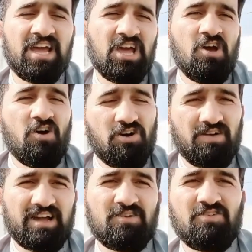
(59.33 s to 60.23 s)
और अगर
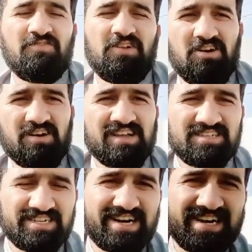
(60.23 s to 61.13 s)
कोई व्लॉगिंग
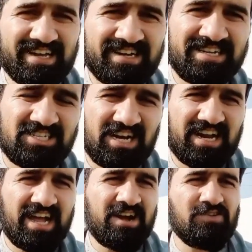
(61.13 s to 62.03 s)
स्टार्ट करना चाह रहा है
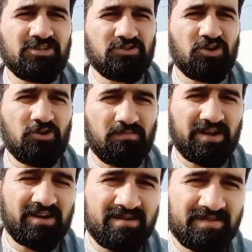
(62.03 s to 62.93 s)
कोई यूट्यूब पे
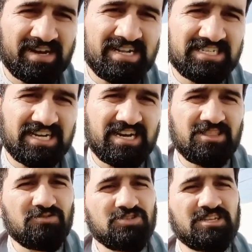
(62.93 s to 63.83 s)
काम करना चाह रहा है तो उसकी